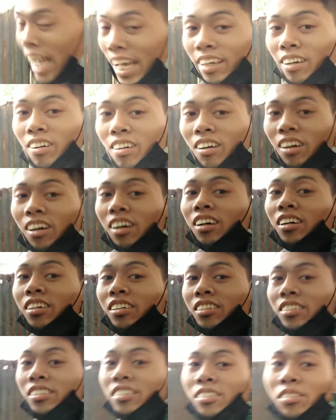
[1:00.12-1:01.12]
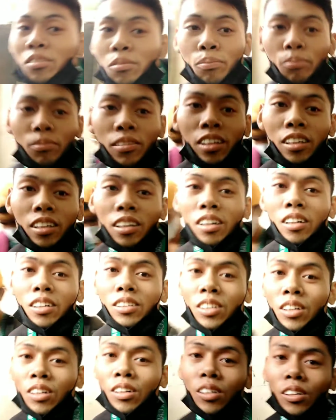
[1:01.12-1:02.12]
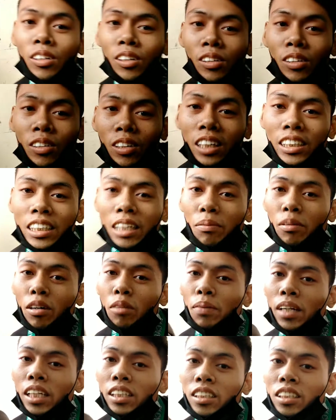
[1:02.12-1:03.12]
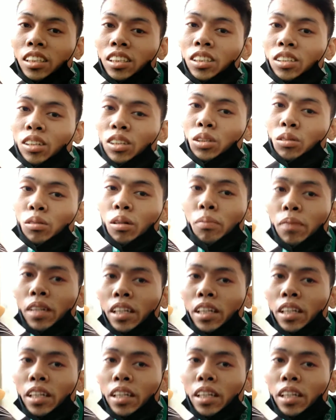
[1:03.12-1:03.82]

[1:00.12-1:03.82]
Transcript: payong no so kasama ko pa rin si Joshua